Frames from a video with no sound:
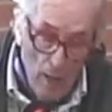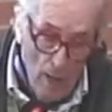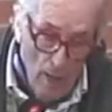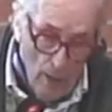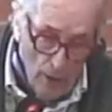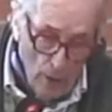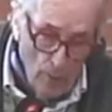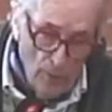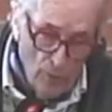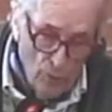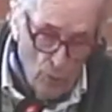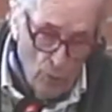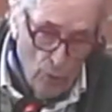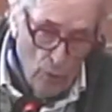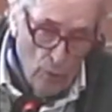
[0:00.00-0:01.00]
Io mi
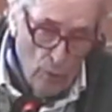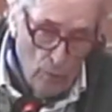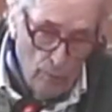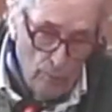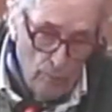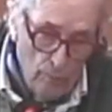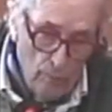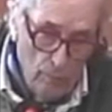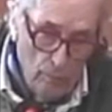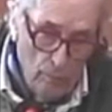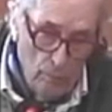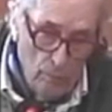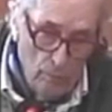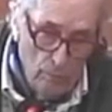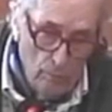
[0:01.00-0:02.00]
sono... Mh,
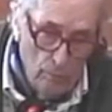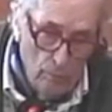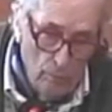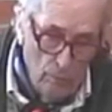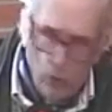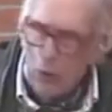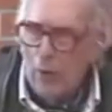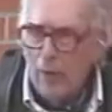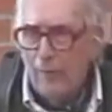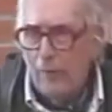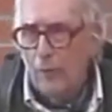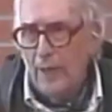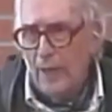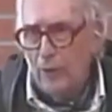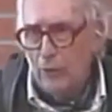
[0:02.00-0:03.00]
mm, non
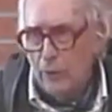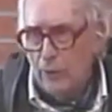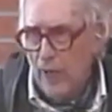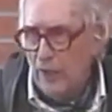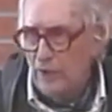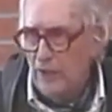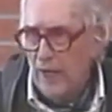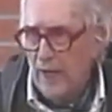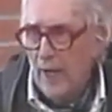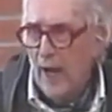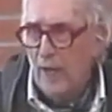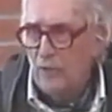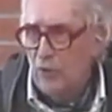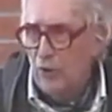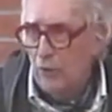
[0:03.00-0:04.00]
avevo letto il text da
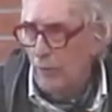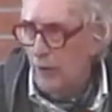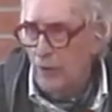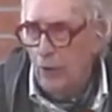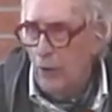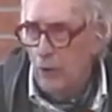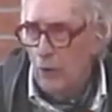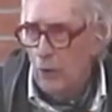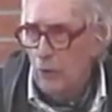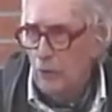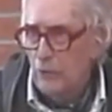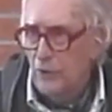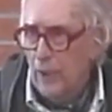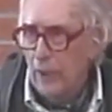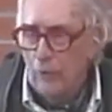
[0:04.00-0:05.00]
ragazzo, quindi non lo
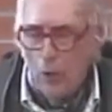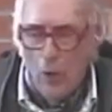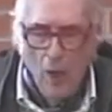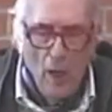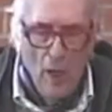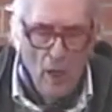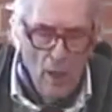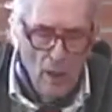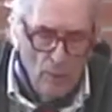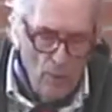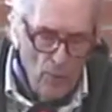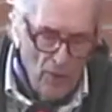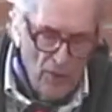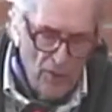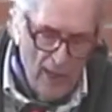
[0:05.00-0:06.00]
conoscevo. Mi
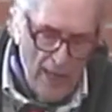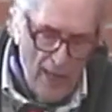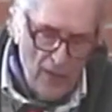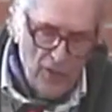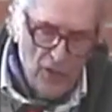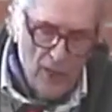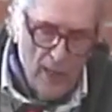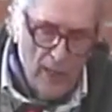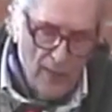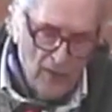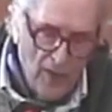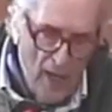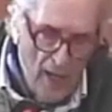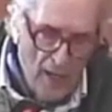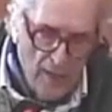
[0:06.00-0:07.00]
misi a leggere la
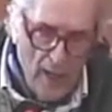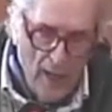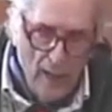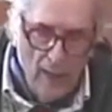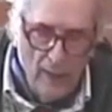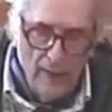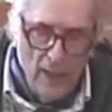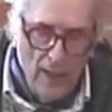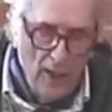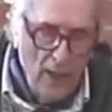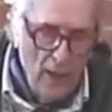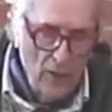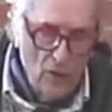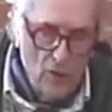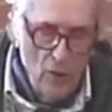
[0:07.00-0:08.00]
serie
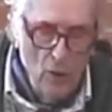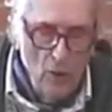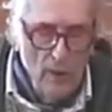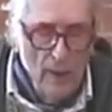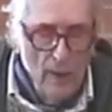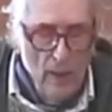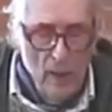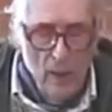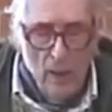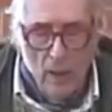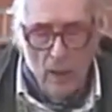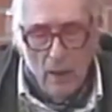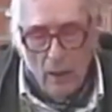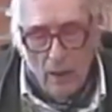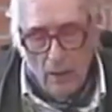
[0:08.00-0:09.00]
dall'inizio
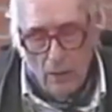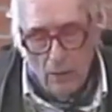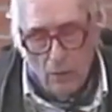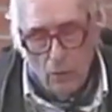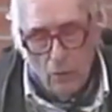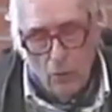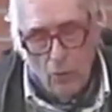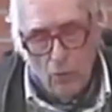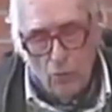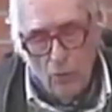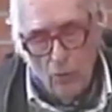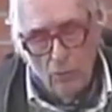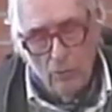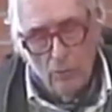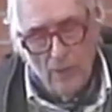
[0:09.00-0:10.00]
eh,
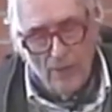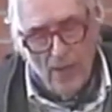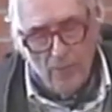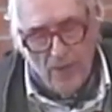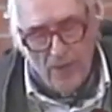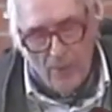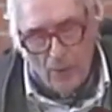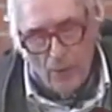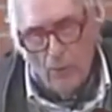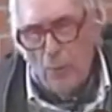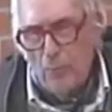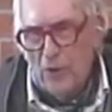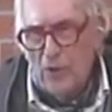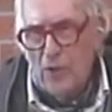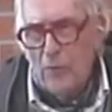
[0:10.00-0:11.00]
da prima non mi
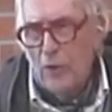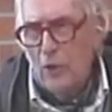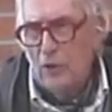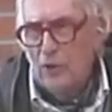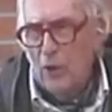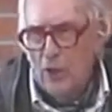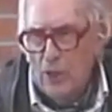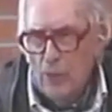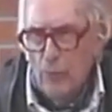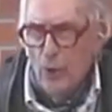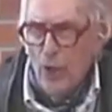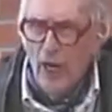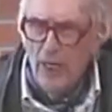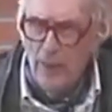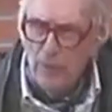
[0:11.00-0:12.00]
piacevano le storie di
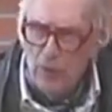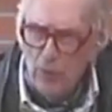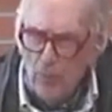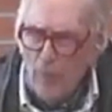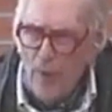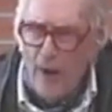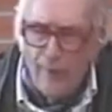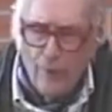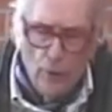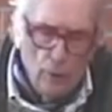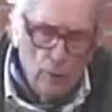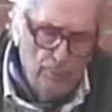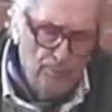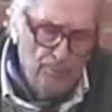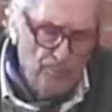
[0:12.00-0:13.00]
Bonelli, mi sembravano,